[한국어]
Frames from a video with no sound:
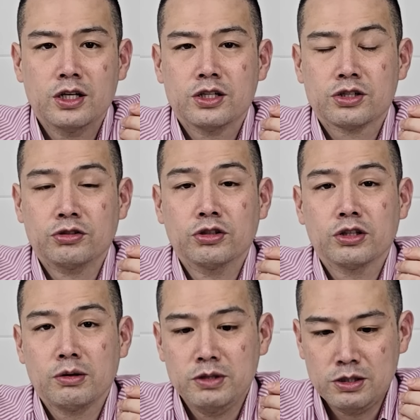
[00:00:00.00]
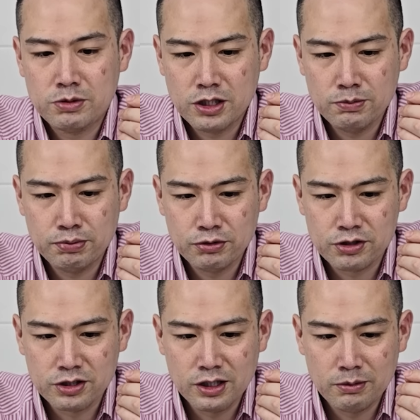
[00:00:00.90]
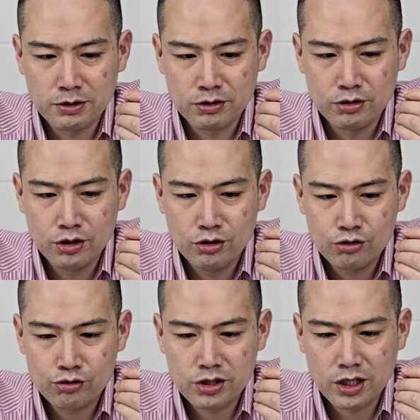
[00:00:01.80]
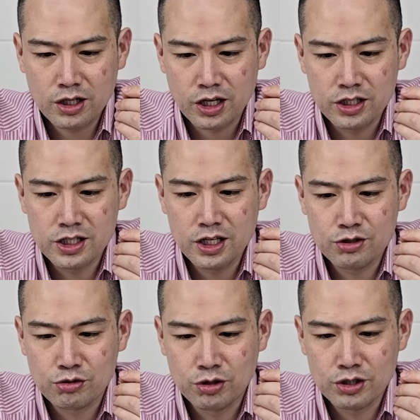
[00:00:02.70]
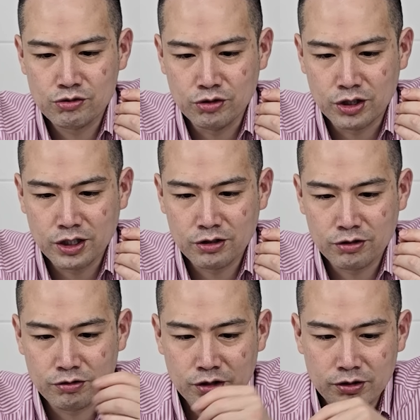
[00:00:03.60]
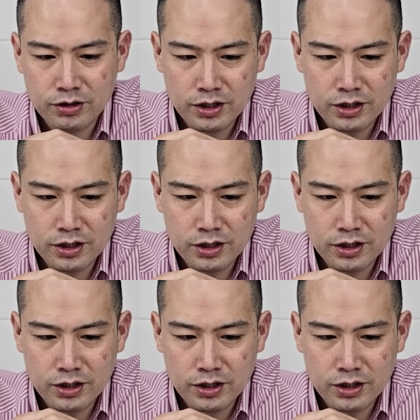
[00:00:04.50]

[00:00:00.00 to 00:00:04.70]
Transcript: 전년 대비 27% 증가하면서 숫자가 굉장히 좋아지고 있다는 거고요.